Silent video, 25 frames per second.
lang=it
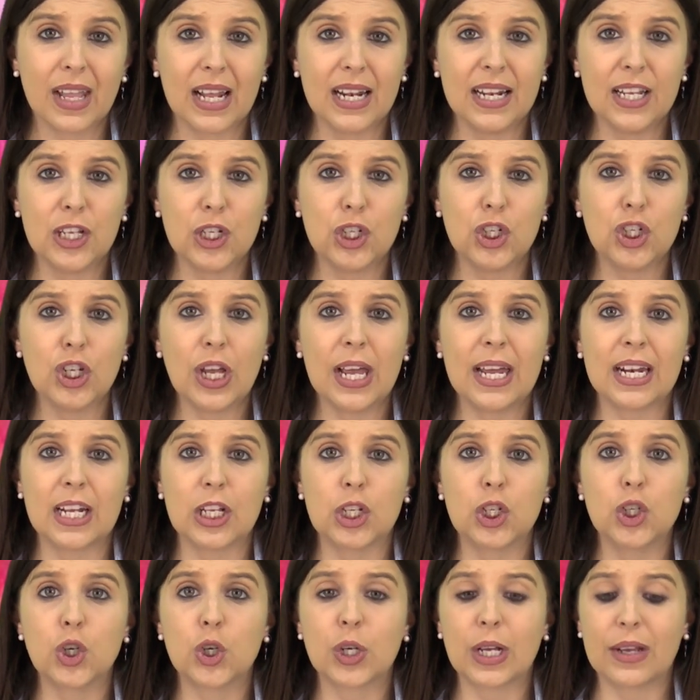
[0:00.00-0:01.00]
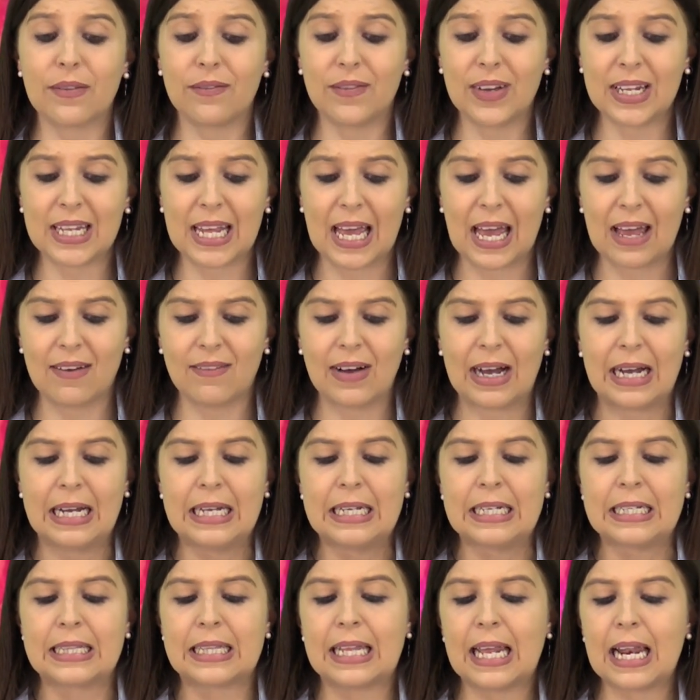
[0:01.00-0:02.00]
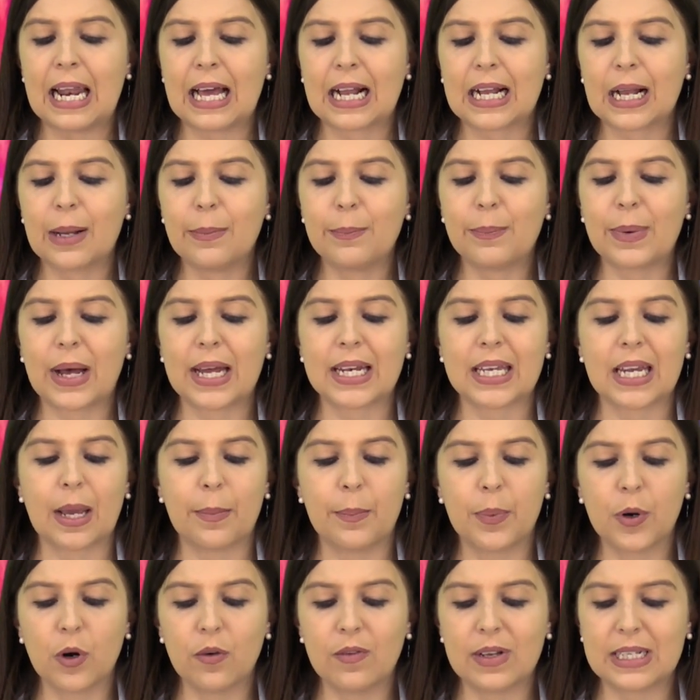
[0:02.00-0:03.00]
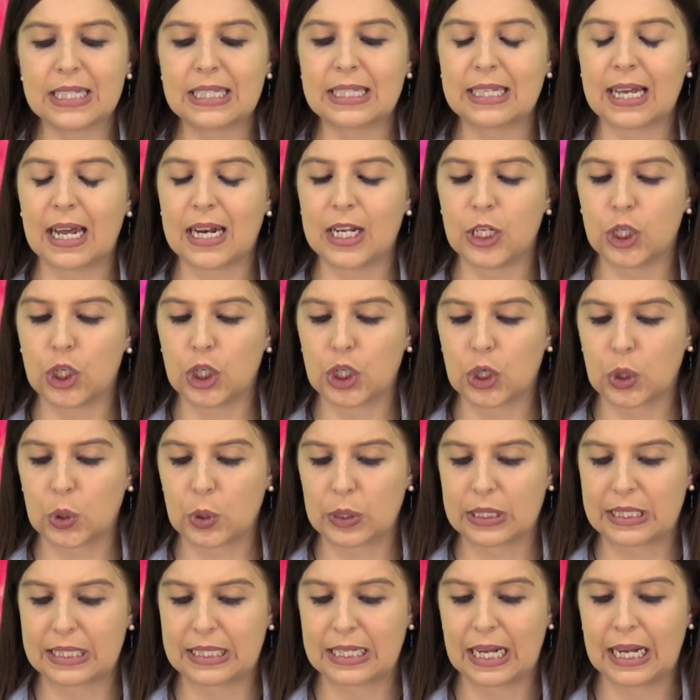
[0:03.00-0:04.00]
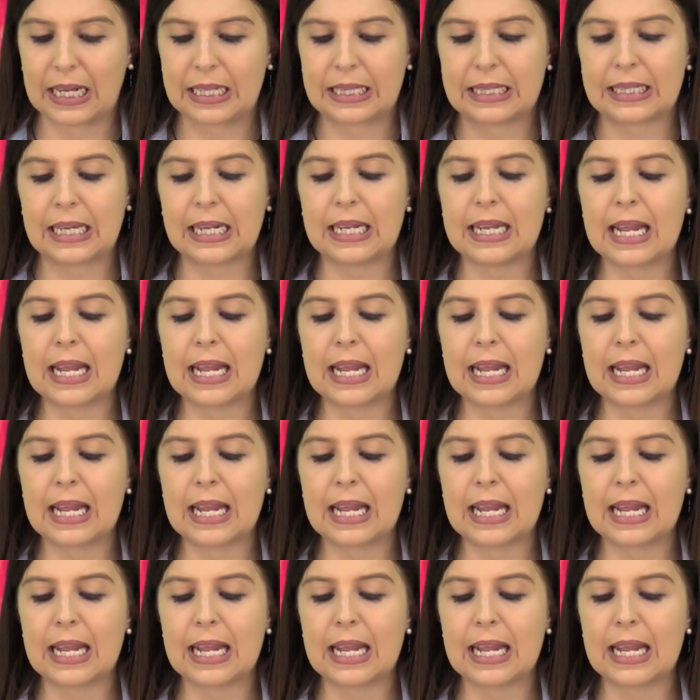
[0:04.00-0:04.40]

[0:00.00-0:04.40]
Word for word: le scene, ciò che vedeva della campagna provenzale circostante.